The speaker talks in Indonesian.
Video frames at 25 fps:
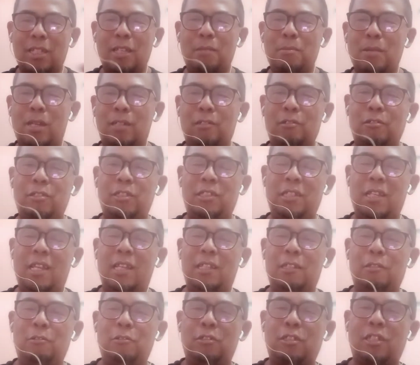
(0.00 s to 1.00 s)
manusia
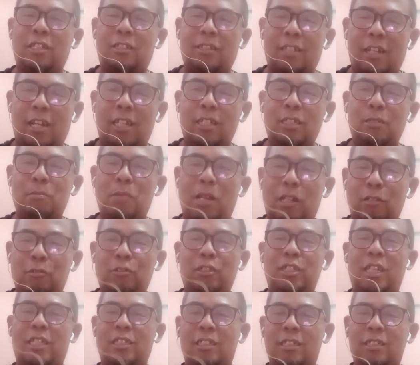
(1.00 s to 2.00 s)
itu stres,
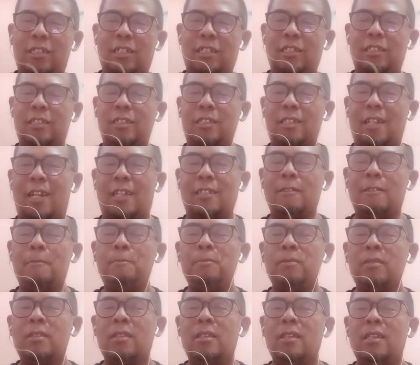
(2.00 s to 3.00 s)
manusia sendiri stres,
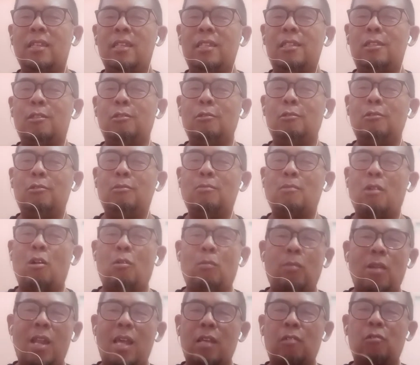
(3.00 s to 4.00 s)
itu
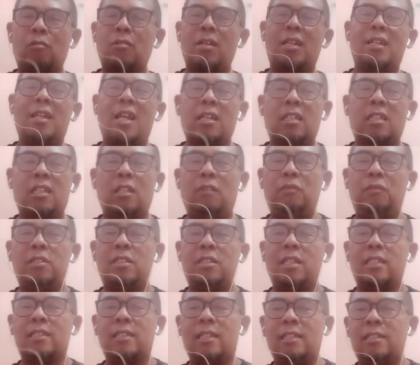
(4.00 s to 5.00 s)
mau melakukan
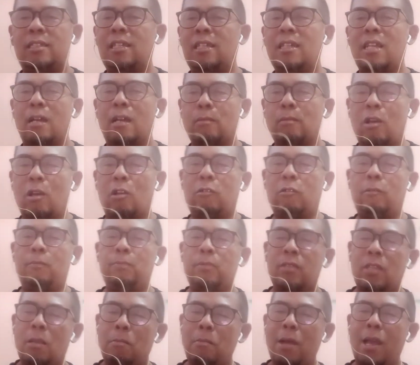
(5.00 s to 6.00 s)
aktivitas saja nggak mau,
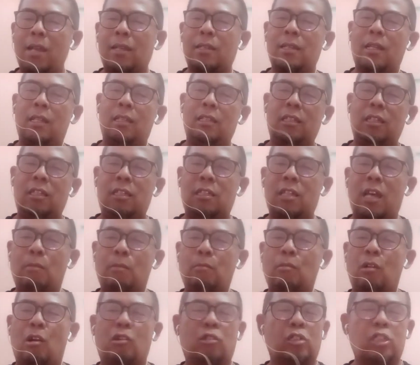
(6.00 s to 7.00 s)
makan tidak
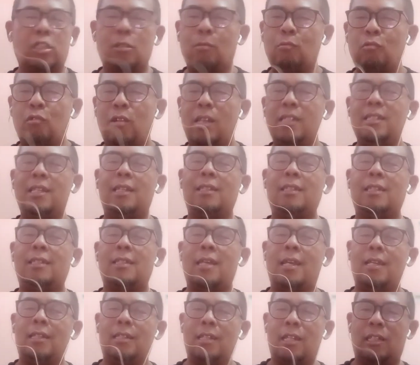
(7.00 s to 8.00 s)
mau, semuanya
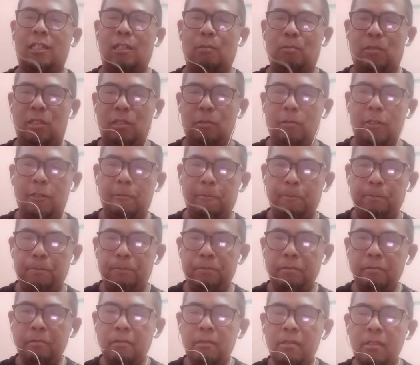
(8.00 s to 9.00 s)
tidak enak teman-teman.
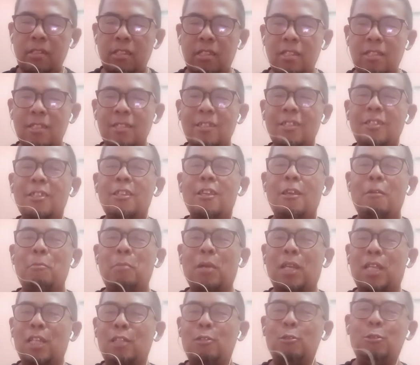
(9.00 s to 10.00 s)

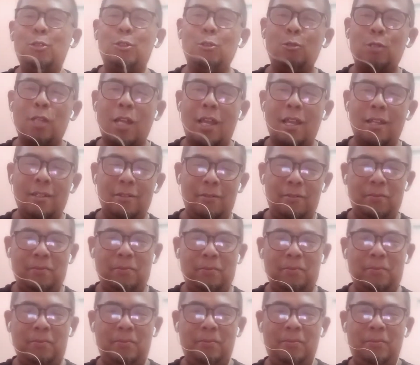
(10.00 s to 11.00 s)
Begitu juga,
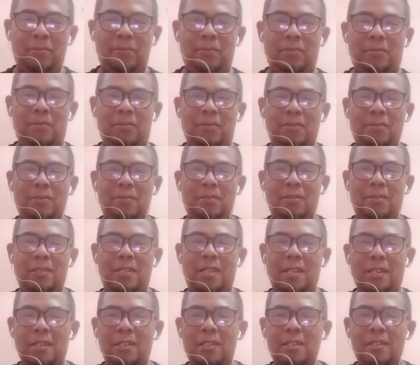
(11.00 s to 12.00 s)

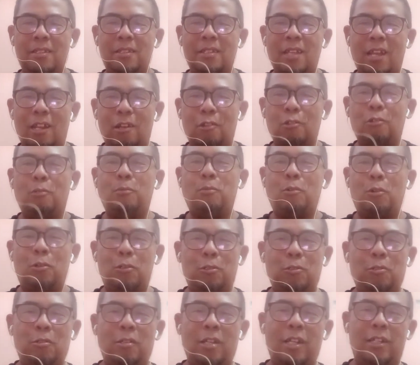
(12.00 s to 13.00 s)
ya kalau
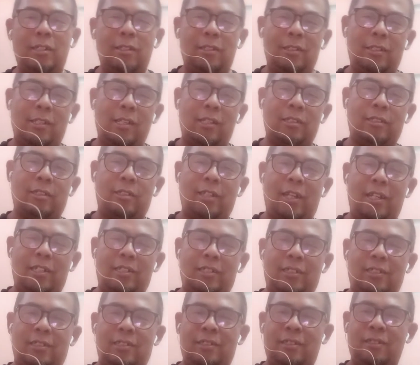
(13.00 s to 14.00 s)
pohon durian kita
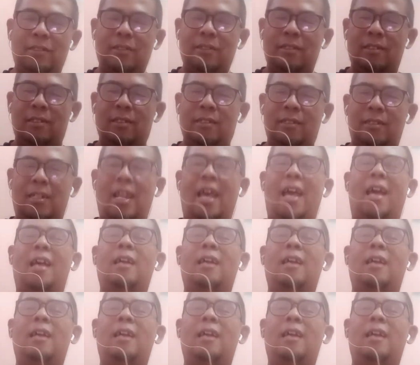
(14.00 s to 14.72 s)
stres. Nah,